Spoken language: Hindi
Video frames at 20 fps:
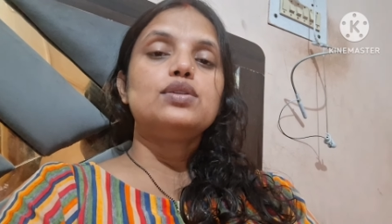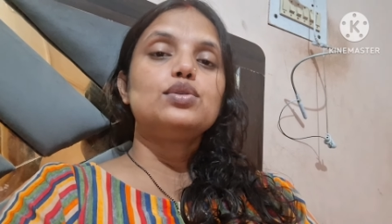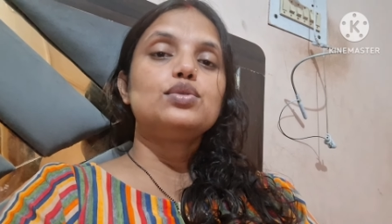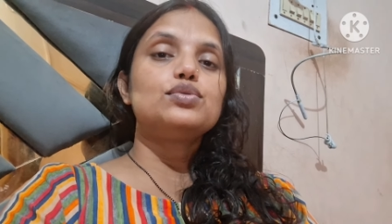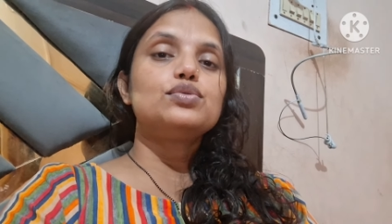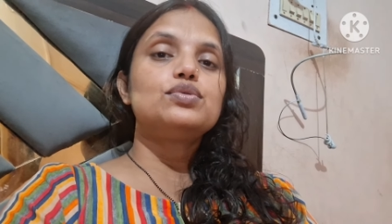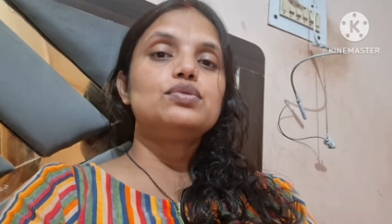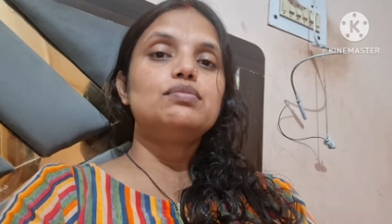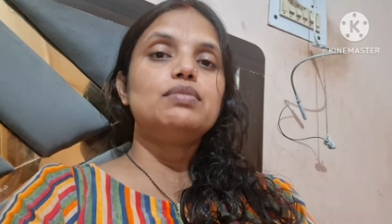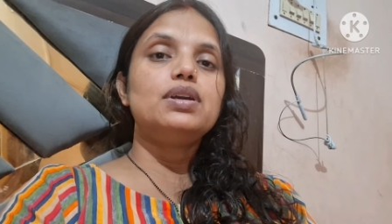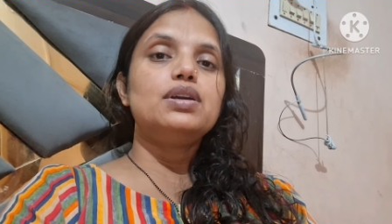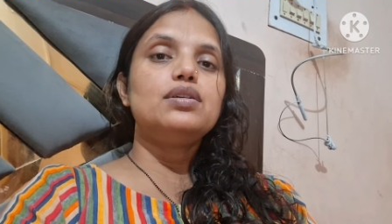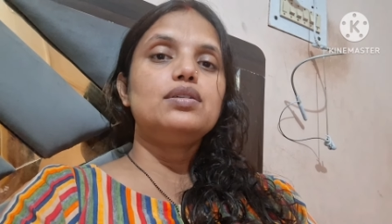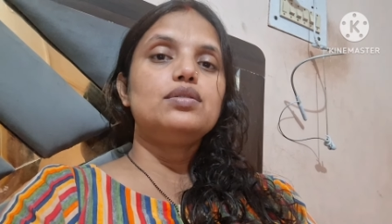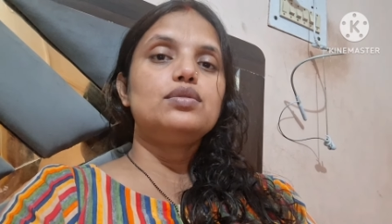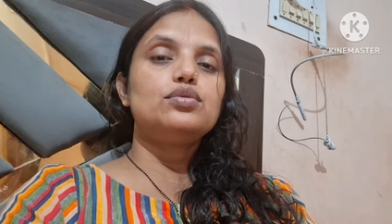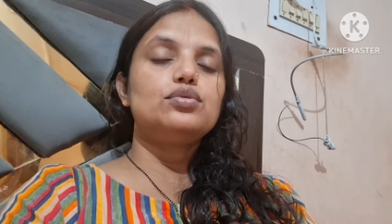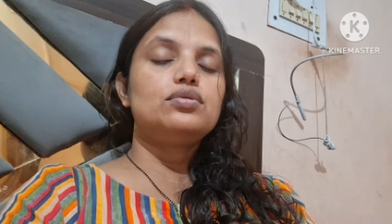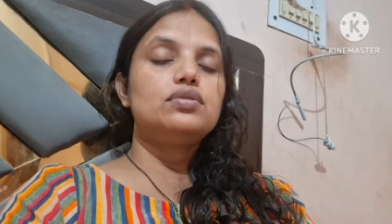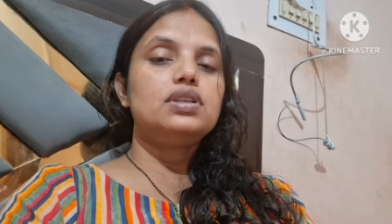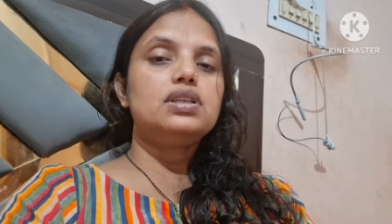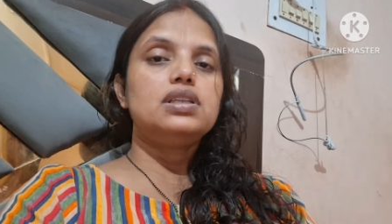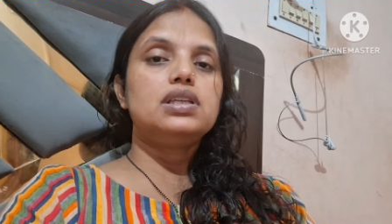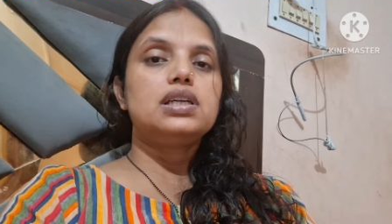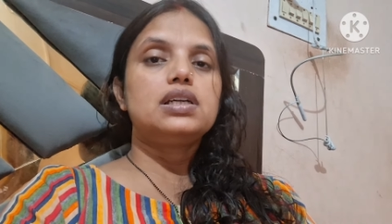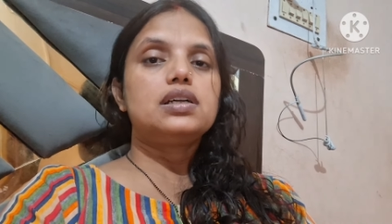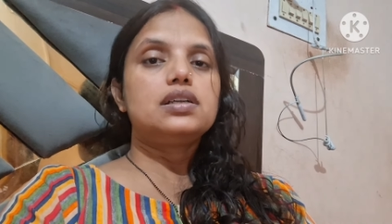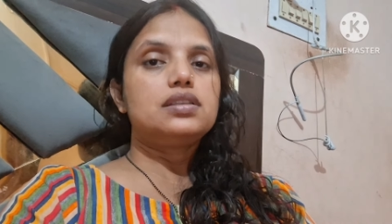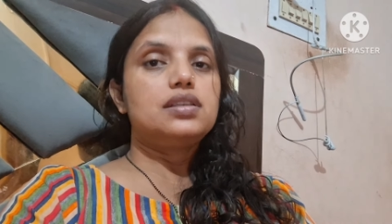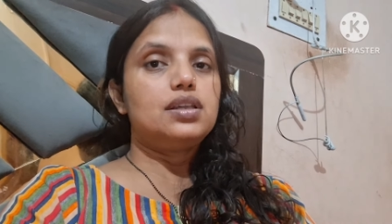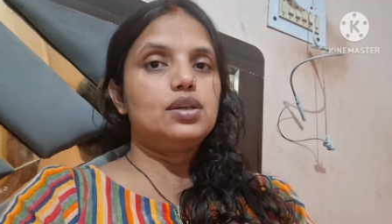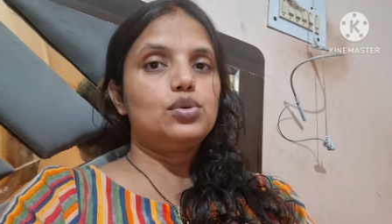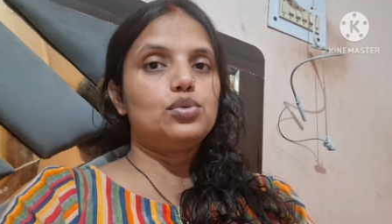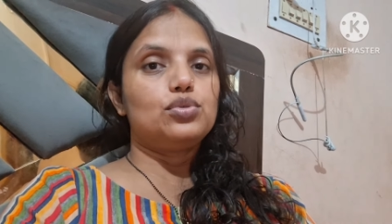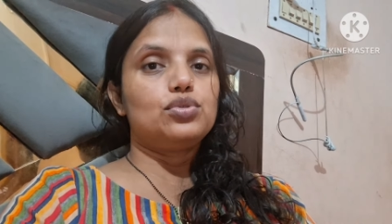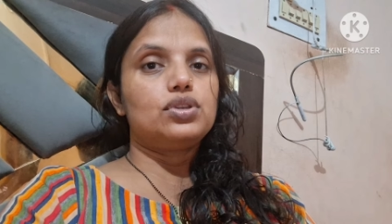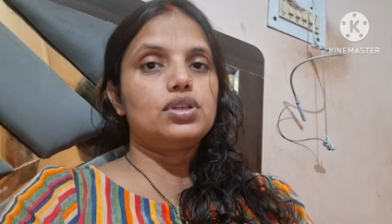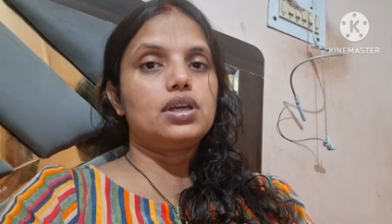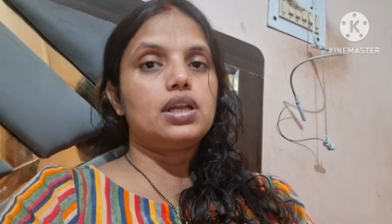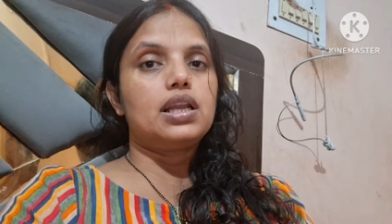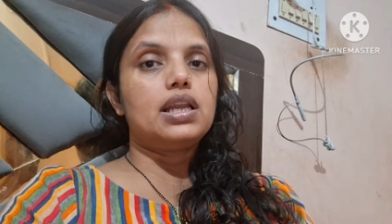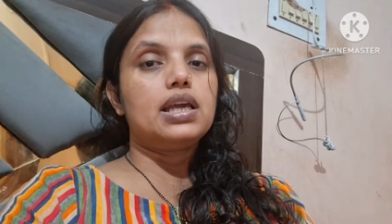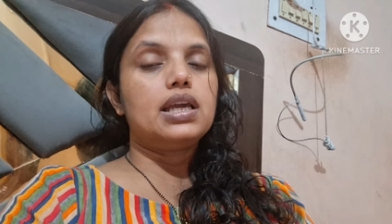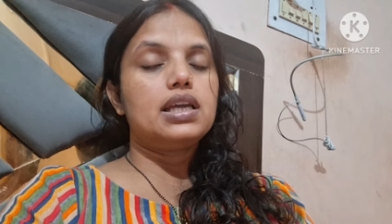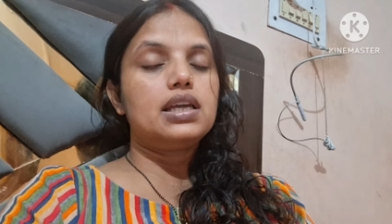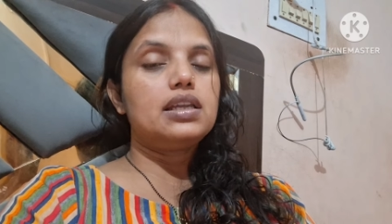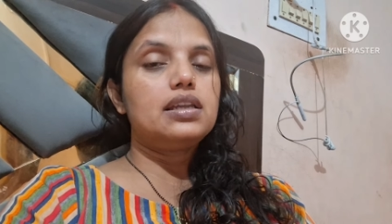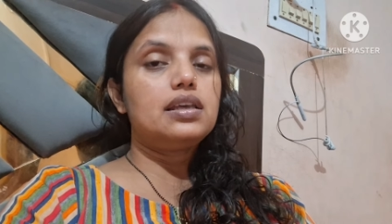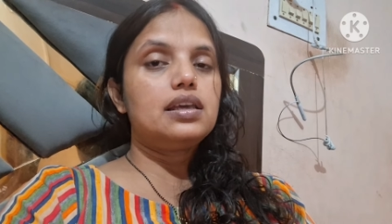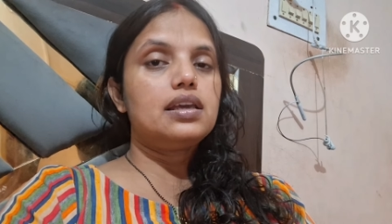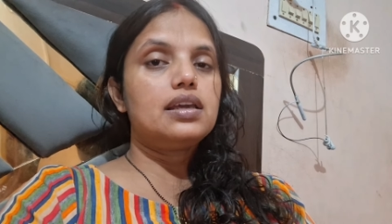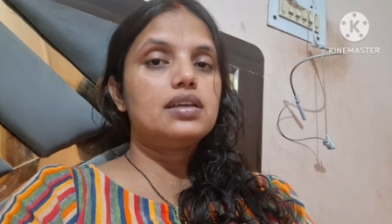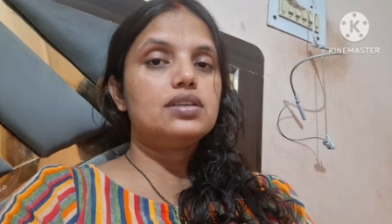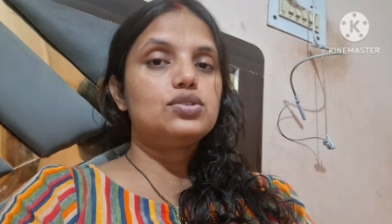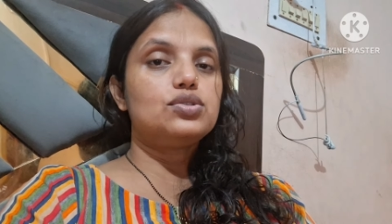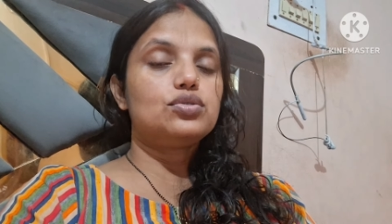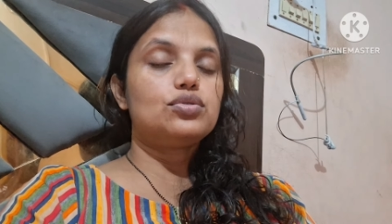तो उसमें उतनी दिक्कत नहीं होती है लेकिन ये